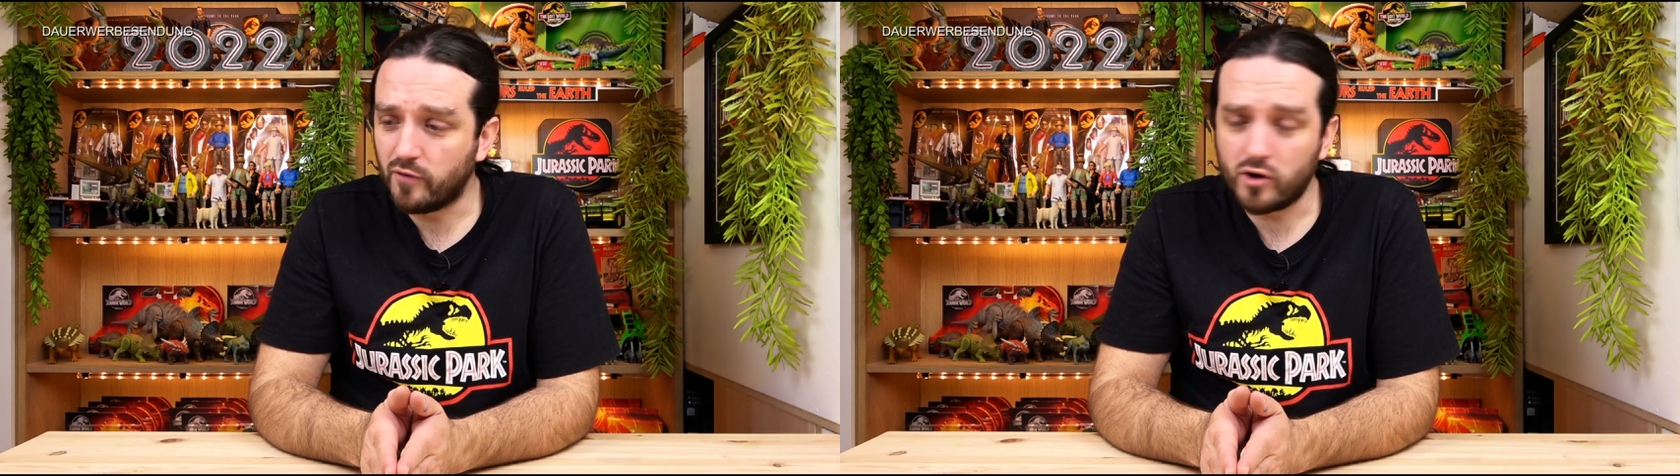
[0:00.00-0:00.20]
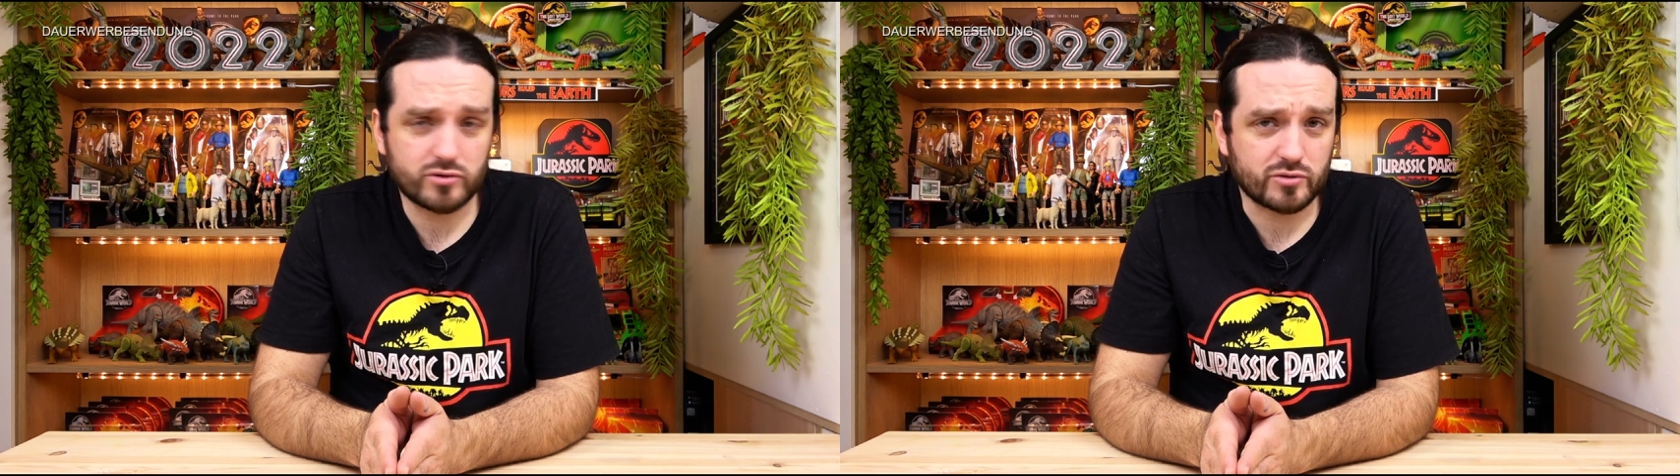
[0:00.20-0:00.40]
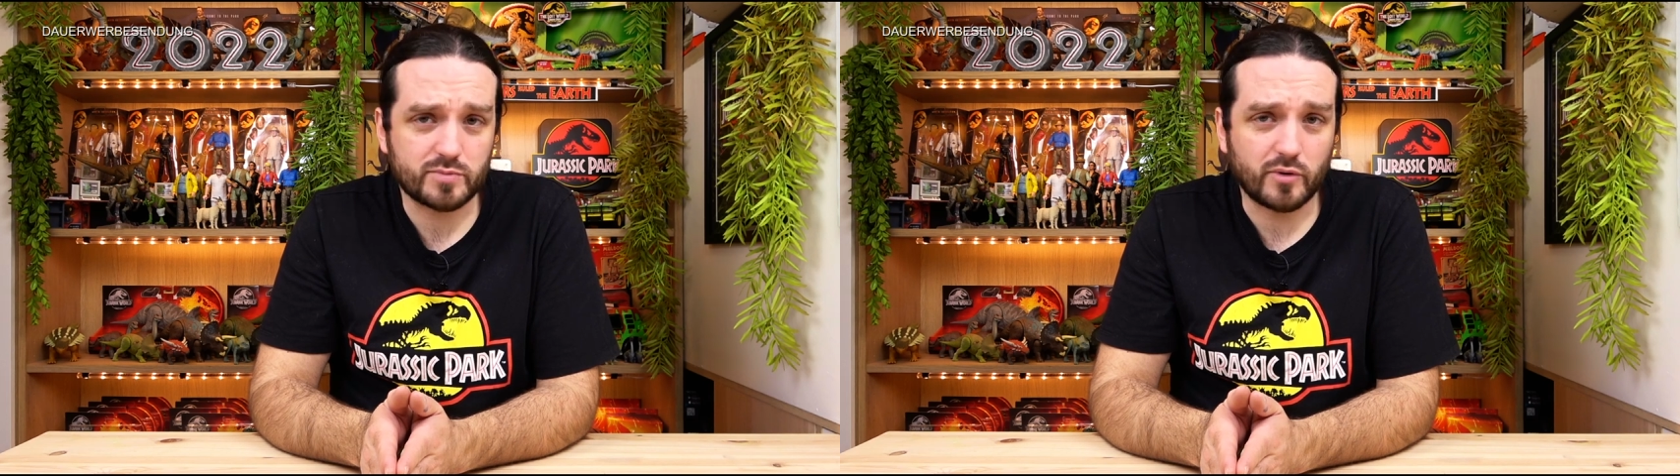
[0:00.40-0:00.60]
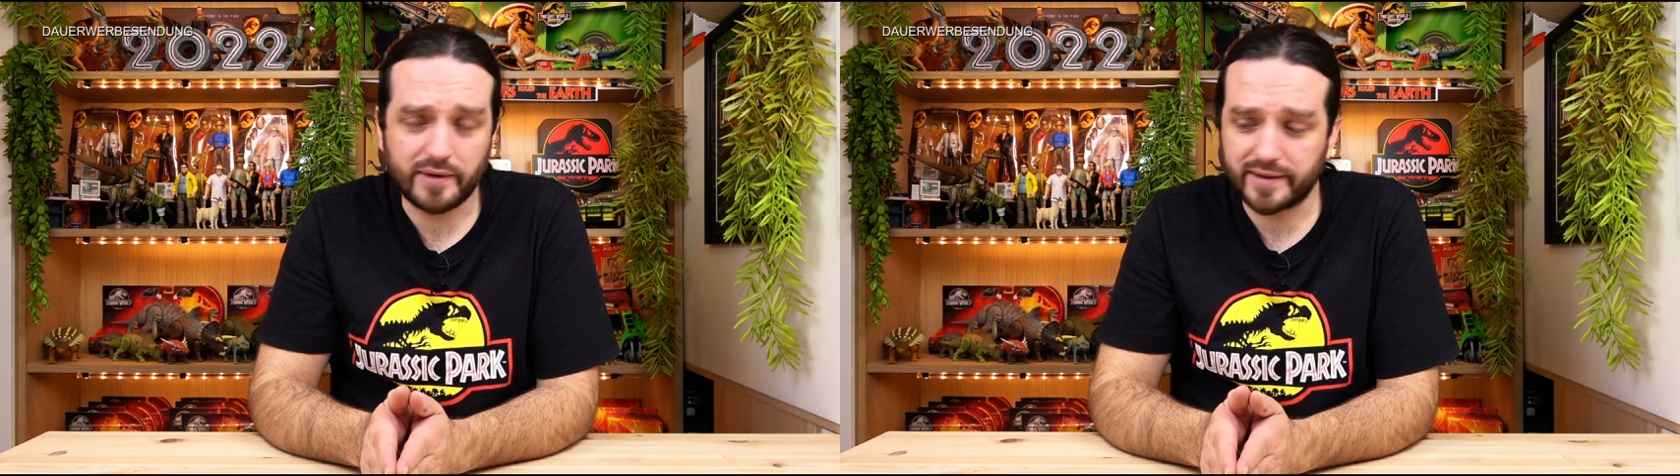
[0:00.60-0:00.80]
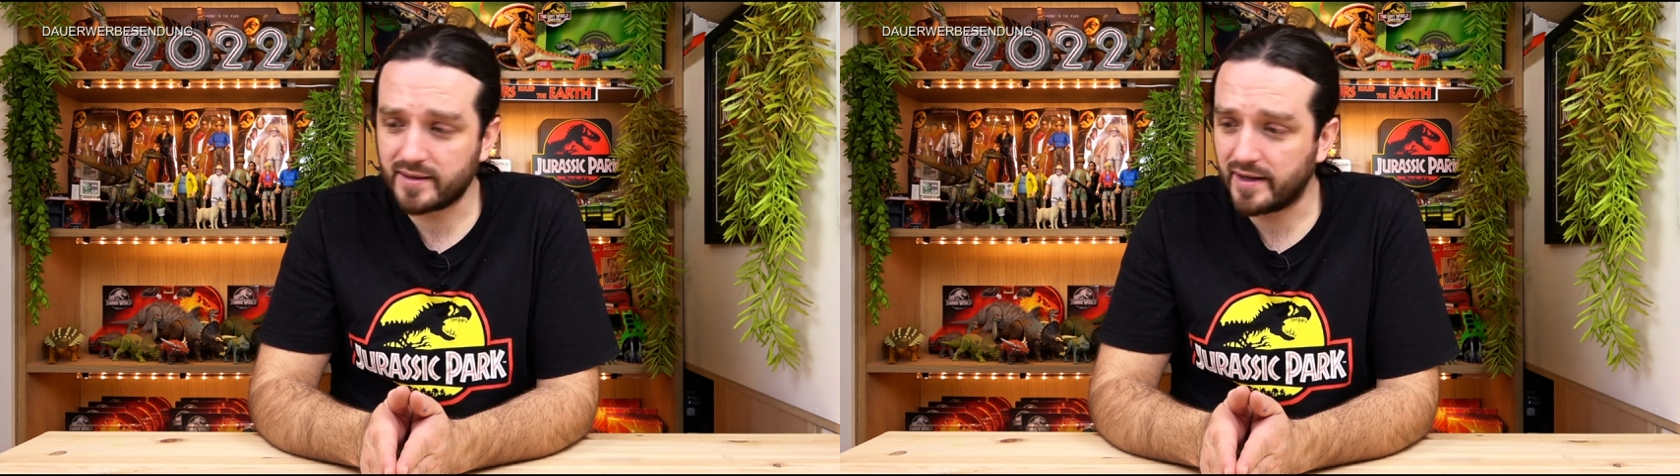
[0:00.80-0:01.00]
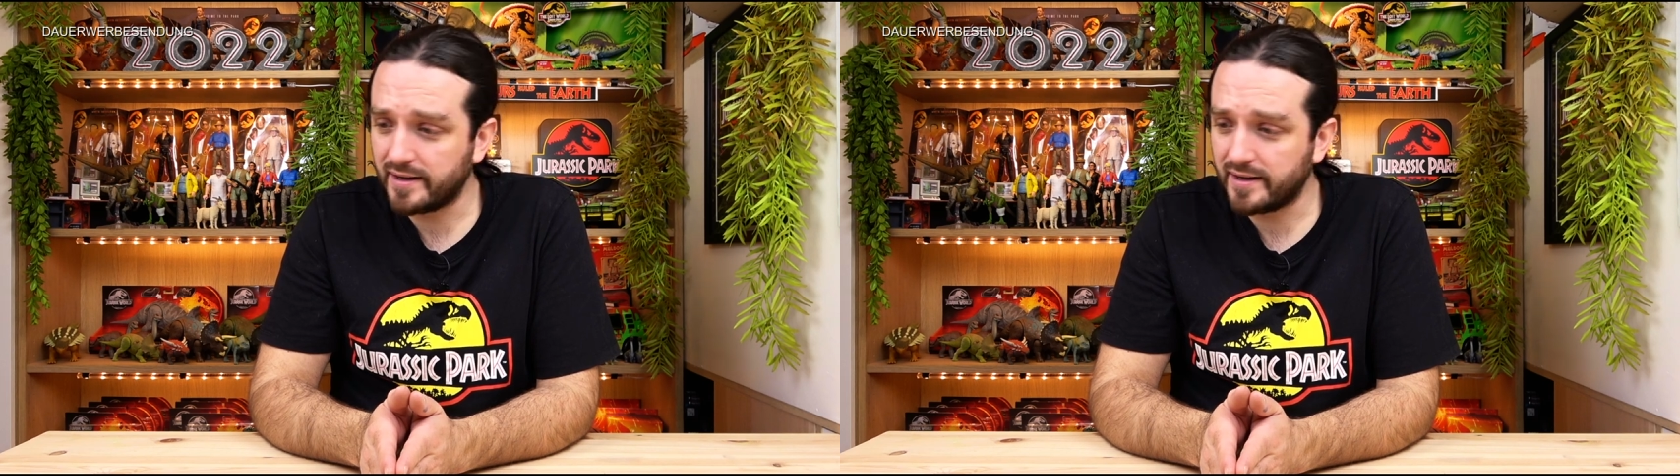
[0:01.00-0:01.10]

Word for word: Forschungsprojekte